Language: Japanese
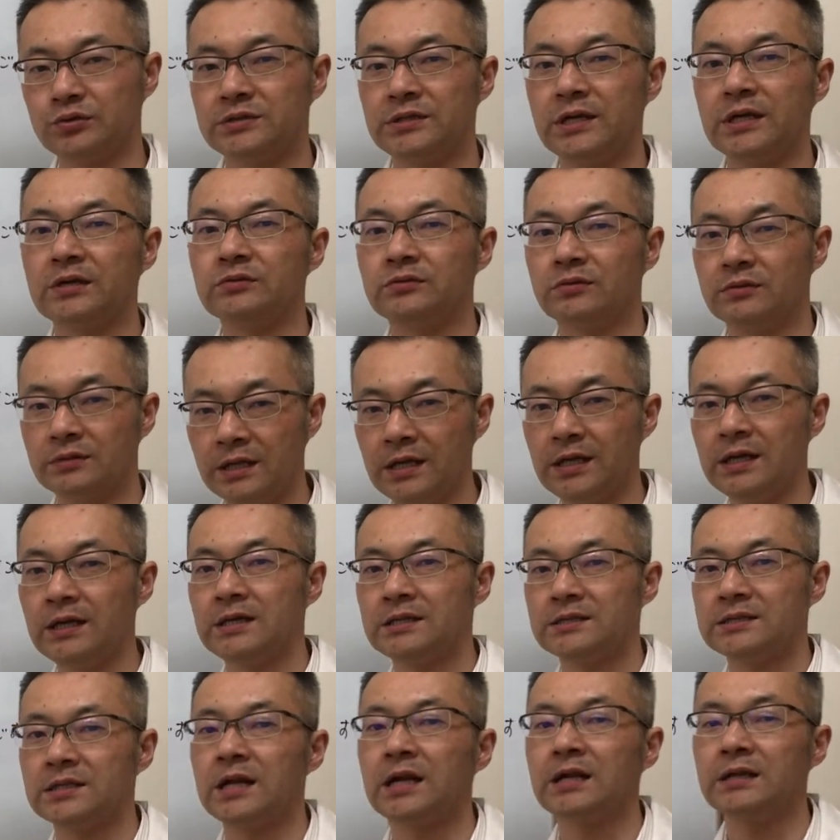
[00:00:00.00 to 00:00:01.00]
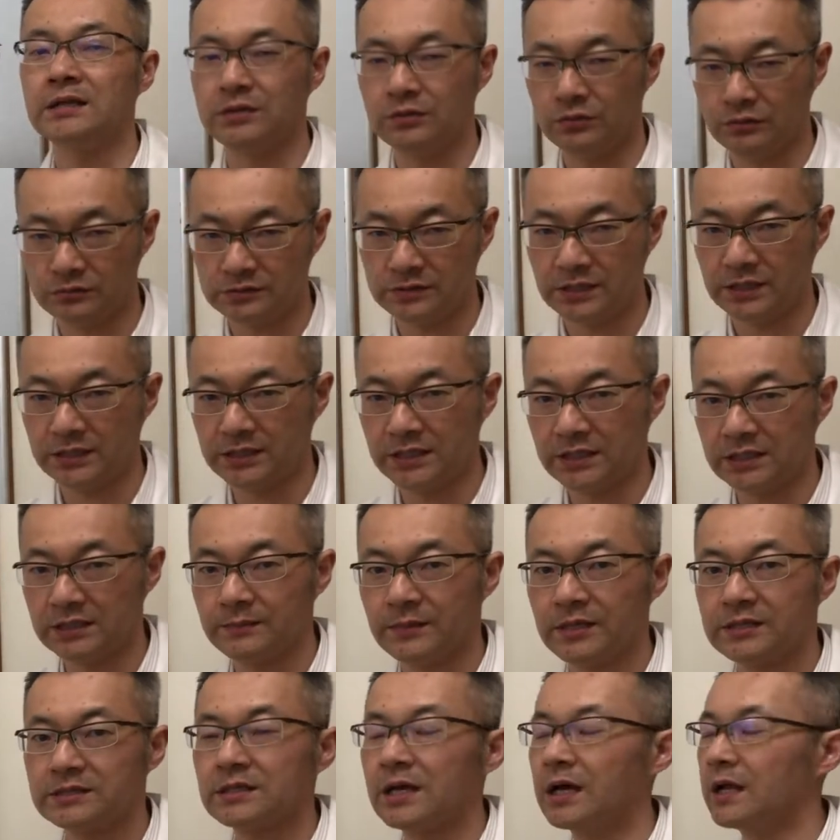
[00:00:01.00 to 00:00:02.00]
していくとねさらに良くなっていき
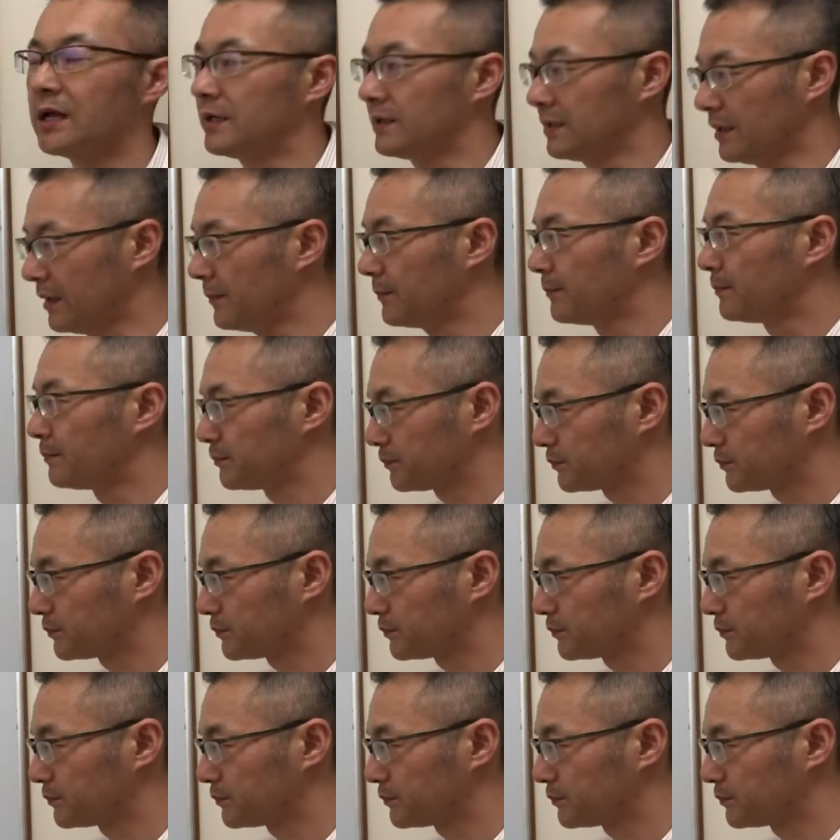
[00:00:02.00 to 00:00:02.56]
ますからね